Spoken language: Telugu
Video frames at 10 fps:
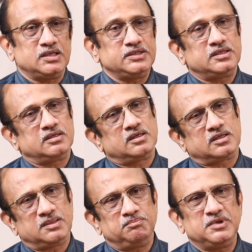అది
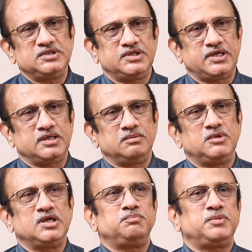కంపల్సరీ
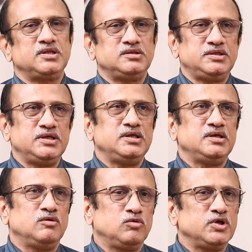మన ప్రతి
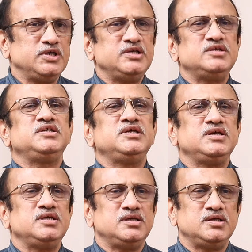ఒక ఈజీ
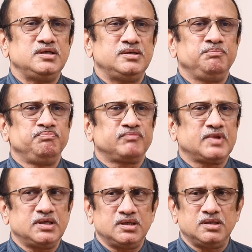
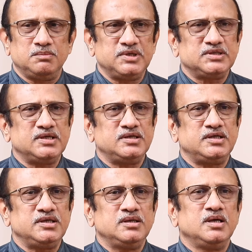మెథడ్
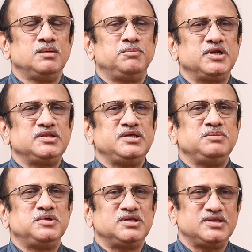అంటే ప్రతి
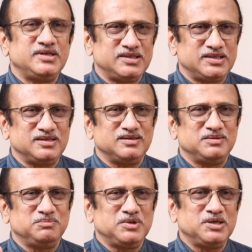బర్త్డేకి
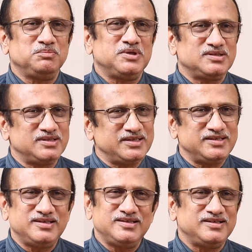hmm. మనం
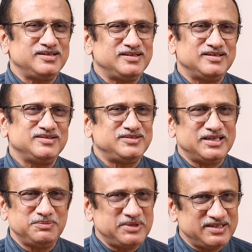బర్త్డేకి
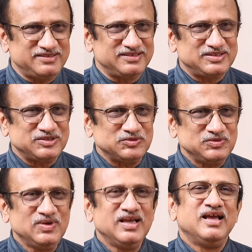సెలబ్రేట్ చేస్తాము
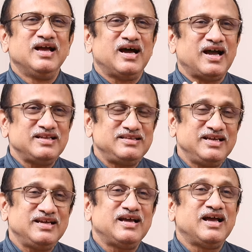అయితే
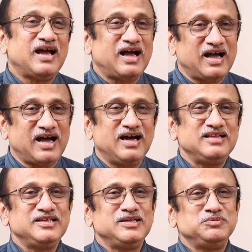ఆ
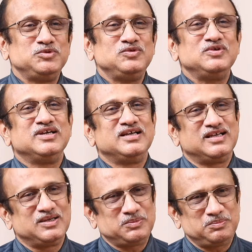దినము
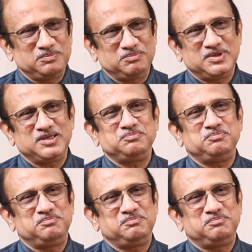మనం